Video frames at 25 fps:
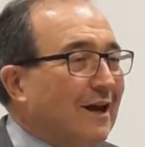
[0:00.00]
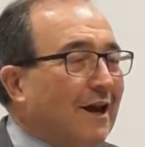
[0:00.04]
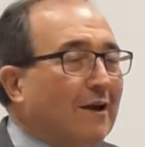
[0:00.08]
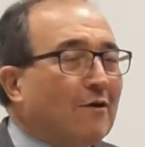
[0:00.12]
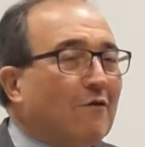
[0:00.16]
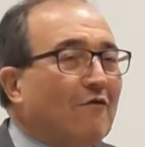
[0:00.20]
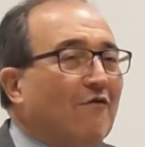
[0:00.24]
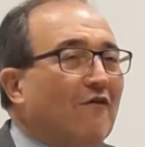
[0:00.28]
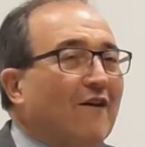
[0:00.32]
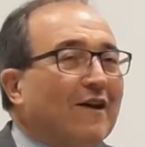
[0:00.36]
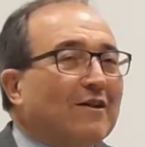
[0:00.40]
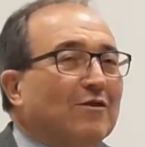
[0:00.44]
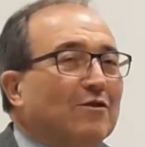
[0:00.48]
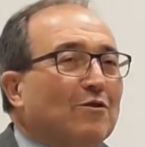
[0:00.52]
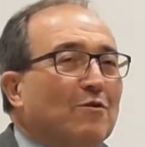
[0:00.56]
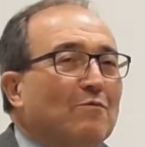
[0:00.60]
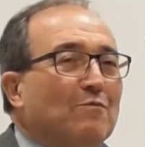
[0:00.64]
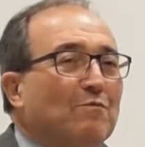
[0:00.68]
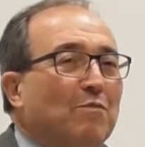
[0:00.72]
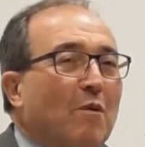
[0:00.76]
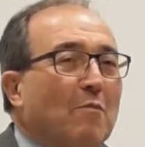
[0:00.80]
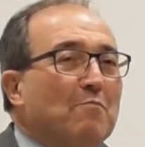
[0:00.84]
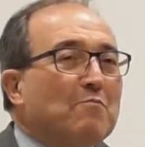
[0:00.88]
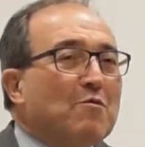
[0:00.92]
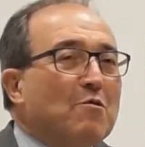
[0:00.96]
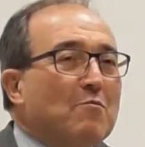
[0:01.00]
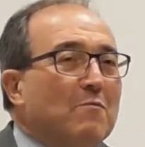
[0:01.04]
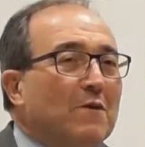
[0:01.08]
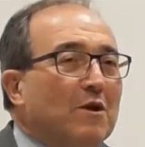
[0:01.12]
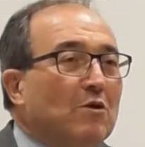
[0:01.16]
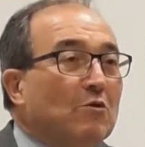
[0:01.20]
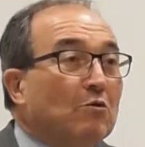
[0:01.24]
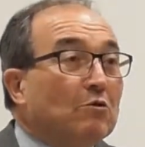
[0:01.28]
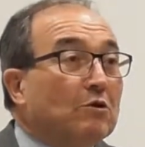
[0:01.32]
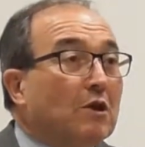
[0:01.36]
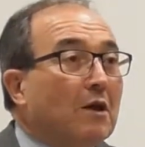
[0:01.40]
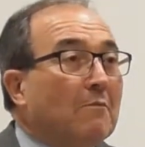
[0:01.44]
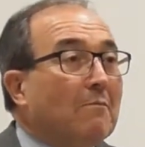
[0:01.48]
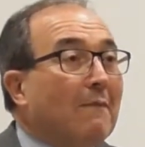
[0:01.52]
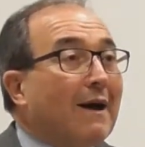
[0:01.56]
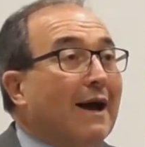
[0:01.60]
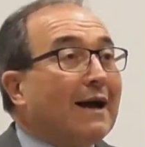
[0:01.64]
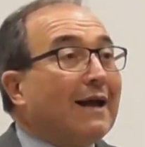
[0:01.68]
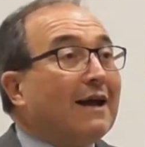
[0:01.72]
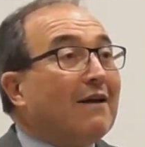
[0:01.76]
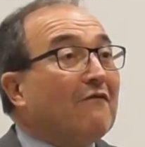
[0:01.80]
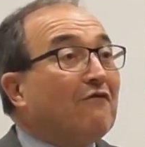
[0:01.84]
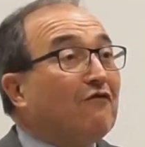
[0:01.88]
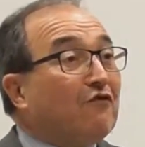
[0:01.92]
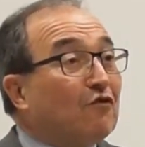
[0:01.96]
Ecco, fatti un po' più minuti, ma
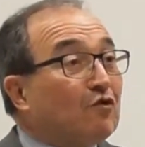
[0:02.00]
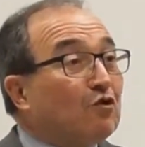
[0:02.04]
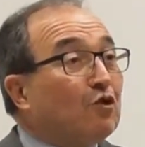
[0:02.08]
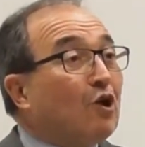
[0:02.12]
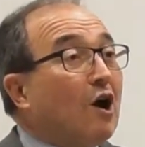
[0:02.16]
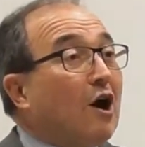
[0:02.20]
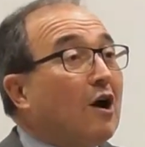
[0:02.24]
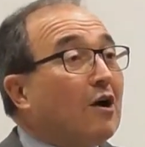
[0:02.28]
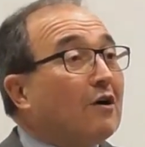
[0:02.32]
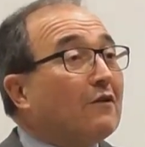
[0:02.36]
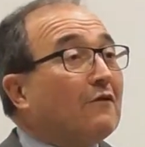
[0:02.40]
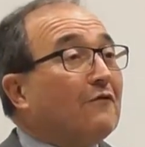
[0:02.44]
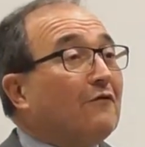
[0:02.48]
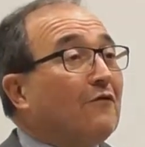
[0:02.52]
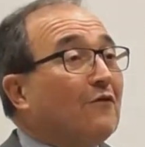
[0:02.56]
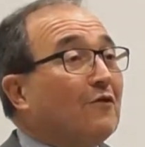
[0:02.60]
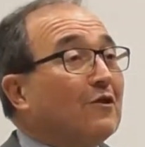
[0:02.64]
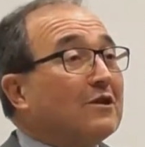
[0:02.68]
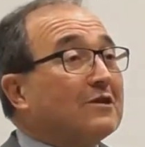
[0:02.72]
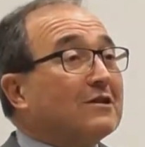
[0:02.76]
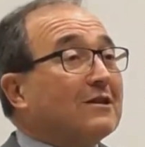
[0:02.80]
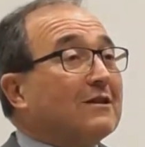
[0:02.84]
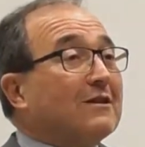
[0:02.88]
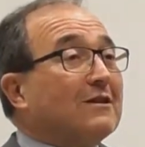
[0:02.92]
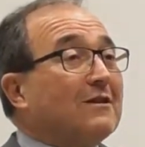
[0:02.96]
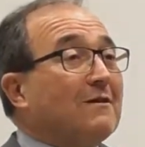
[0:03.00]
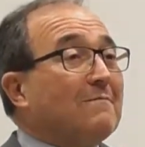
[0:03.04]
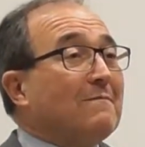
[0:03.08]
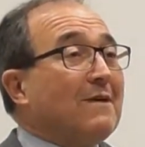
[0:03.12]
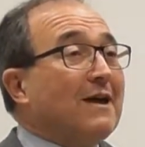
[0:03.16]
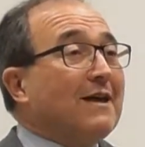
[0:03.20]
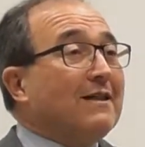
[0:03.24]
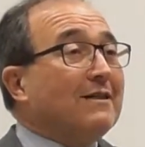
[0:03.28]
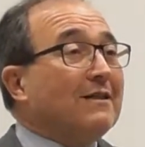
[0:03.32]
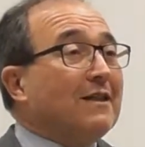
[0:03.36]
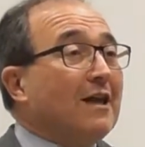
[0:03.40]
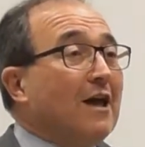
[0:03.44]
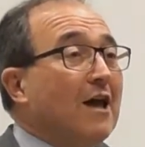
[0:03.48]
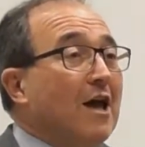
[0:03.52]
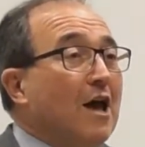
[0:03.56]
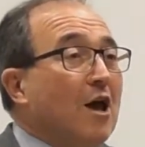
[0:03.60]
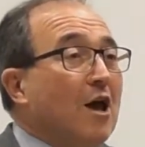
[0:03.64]
che fotografano esattamente